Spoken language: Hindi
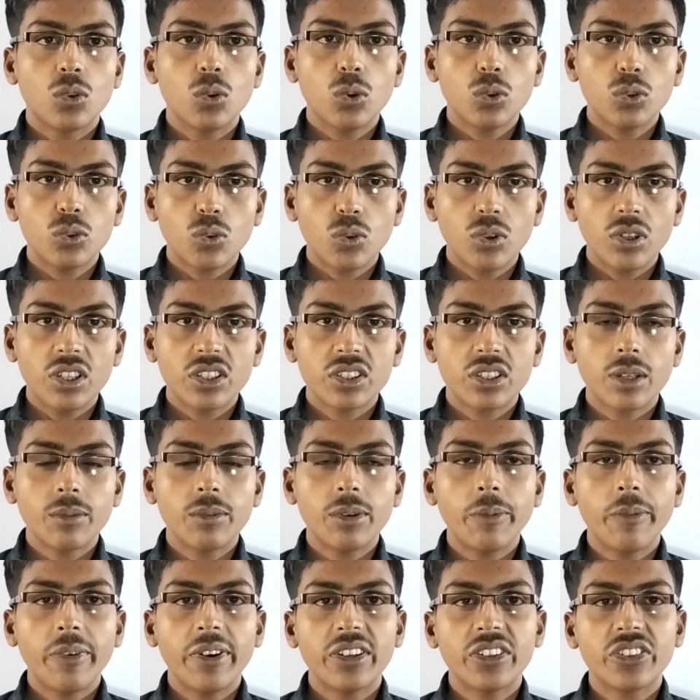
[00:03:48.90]
दोस्तों ये
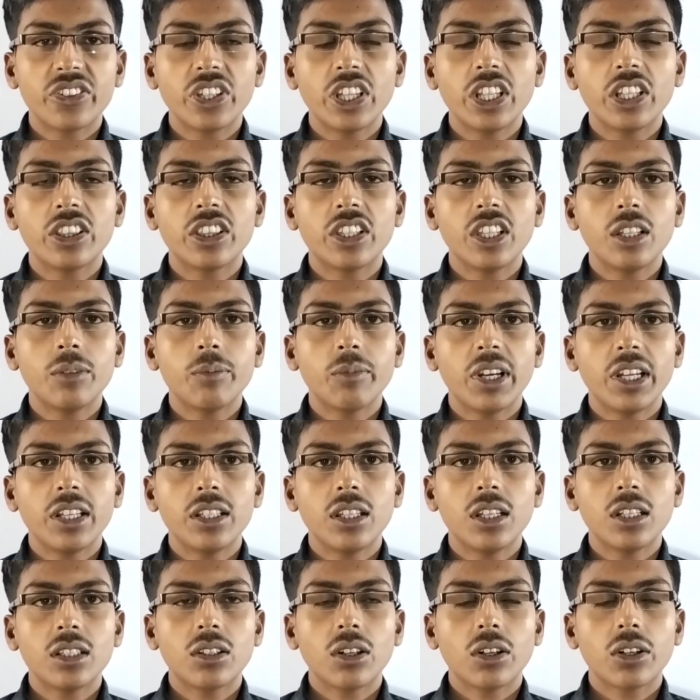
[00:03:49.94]
सभी मेडिसिन तीन
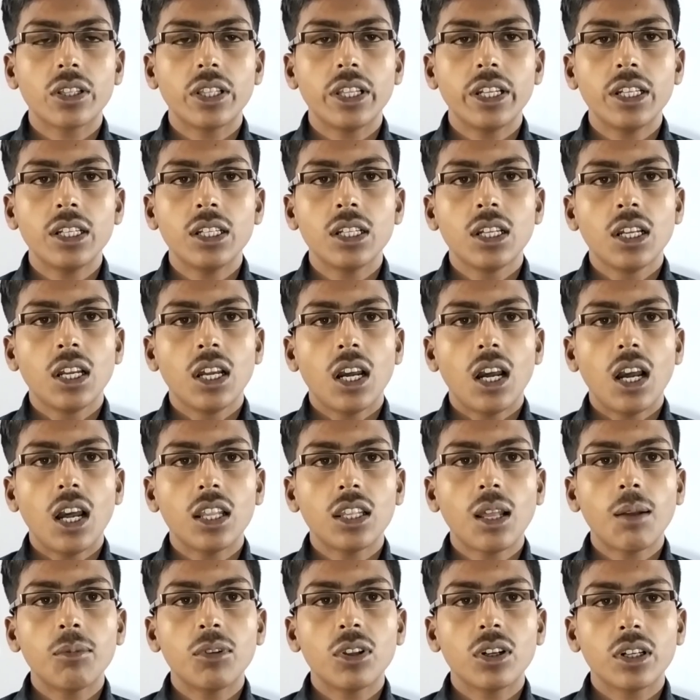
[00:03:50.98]
महीने तक लें
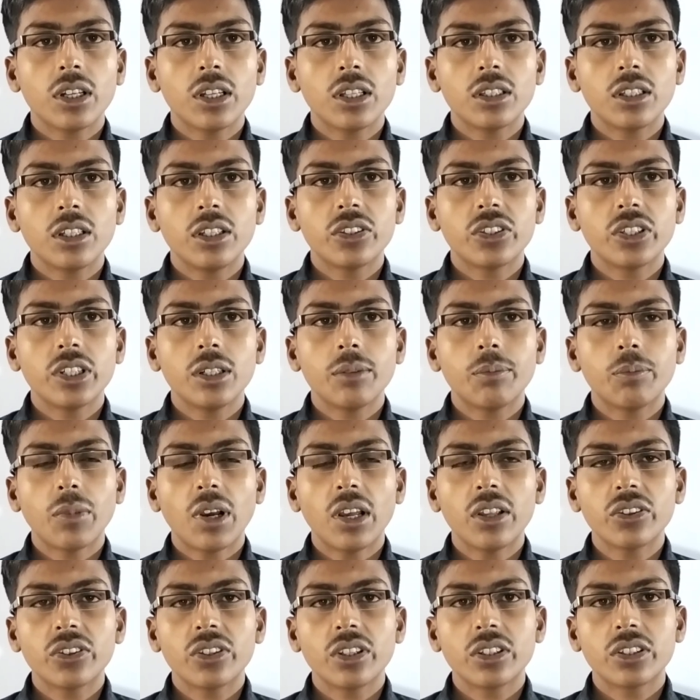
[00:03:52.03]
आराम लगे तो इसे
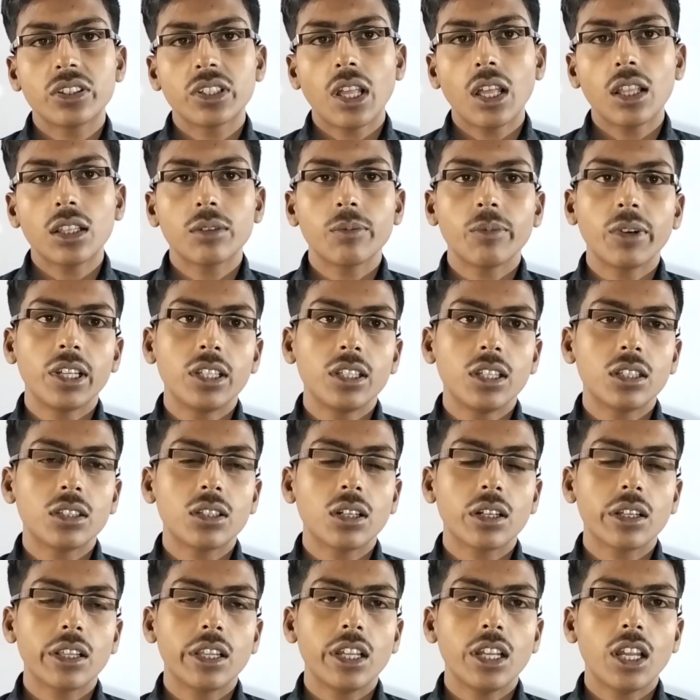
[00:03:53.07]
पाँच से सात महीने
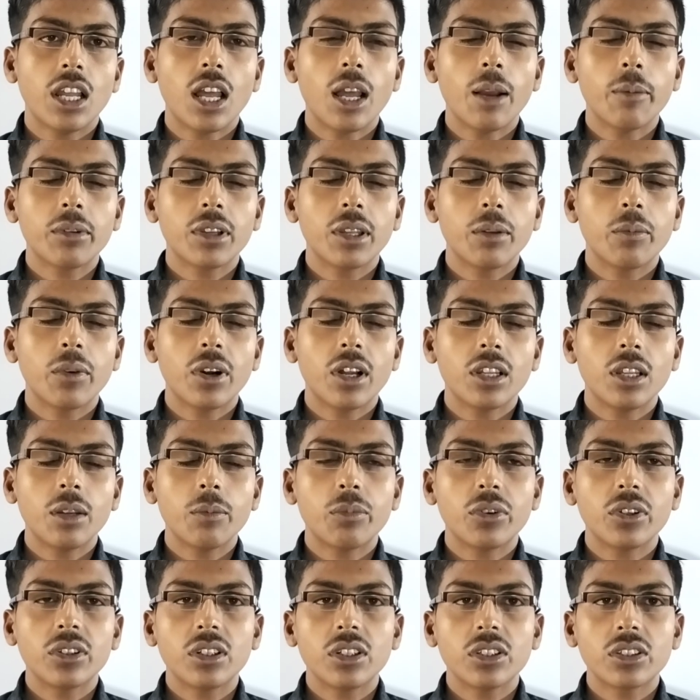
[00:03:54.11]
तक लें आपके
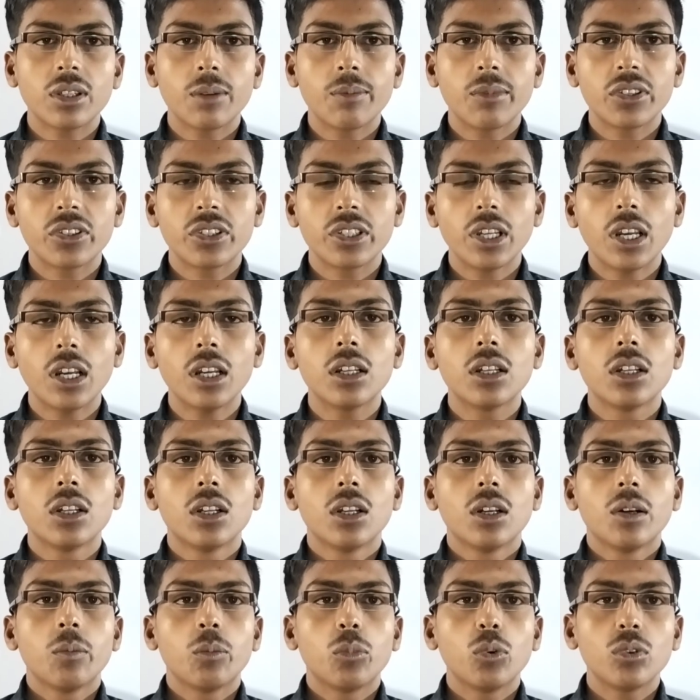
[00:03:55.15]
बहरेपन की समस्या
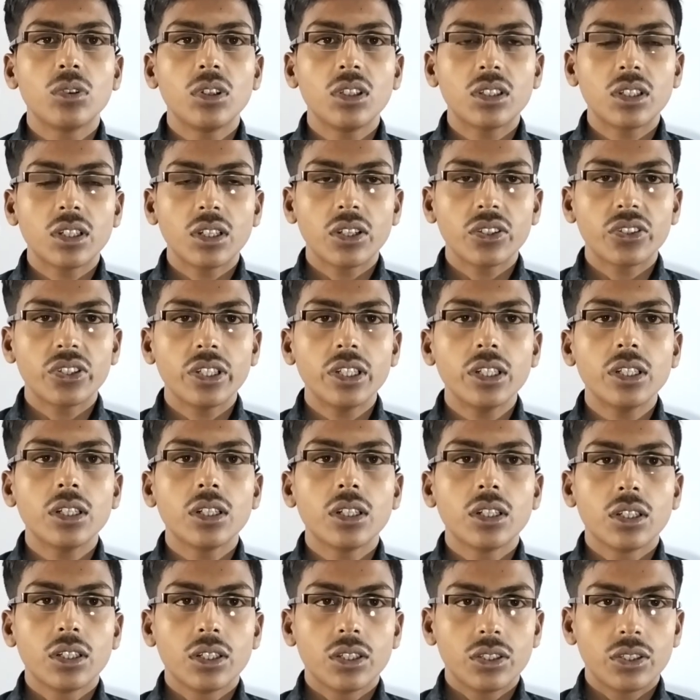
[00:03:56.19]
पूरी तरह से
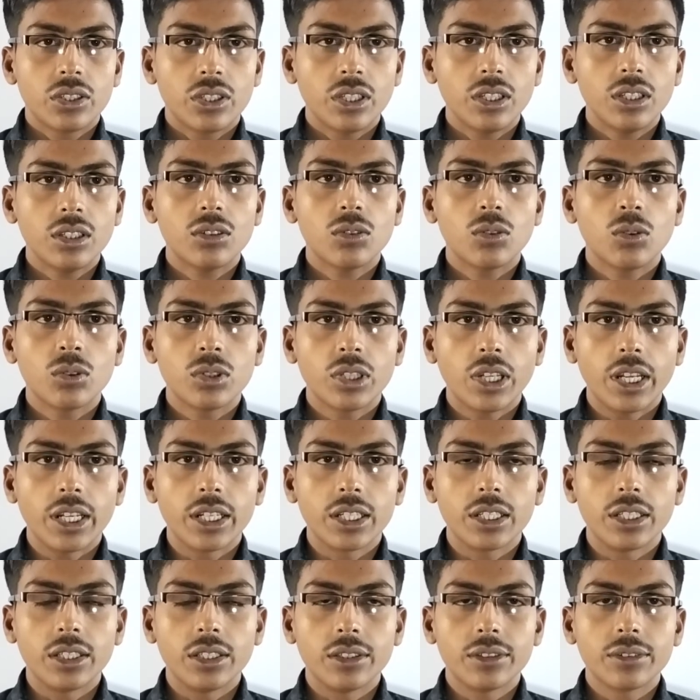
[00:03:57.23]
ठीक हो
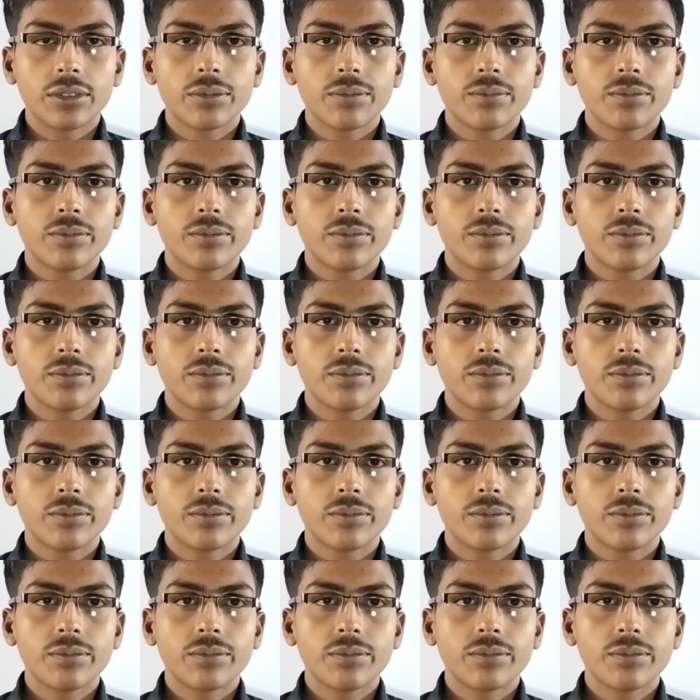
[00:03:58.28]
जाएगी